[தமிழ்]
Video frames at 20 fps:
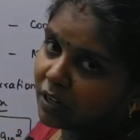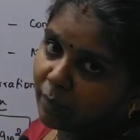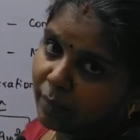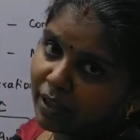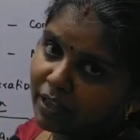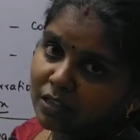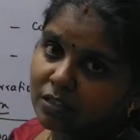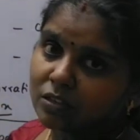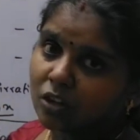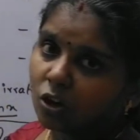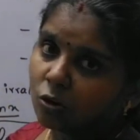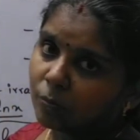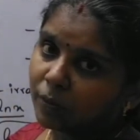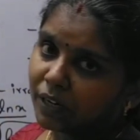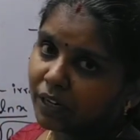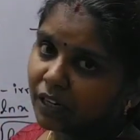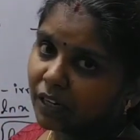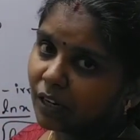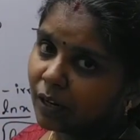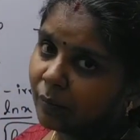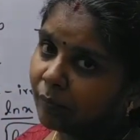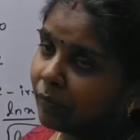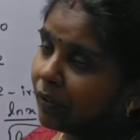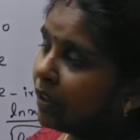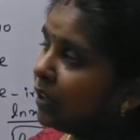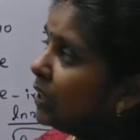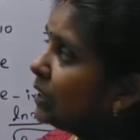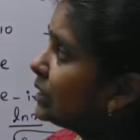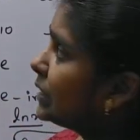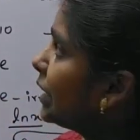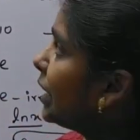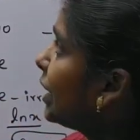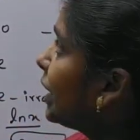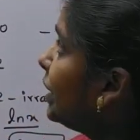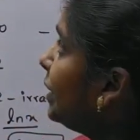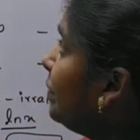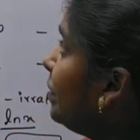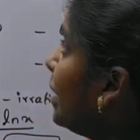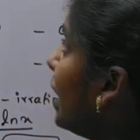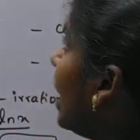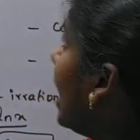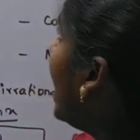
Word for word: பண்ணி நம்ம சால்வ் பண்ணிக்கலாம் சரியா கண்ணு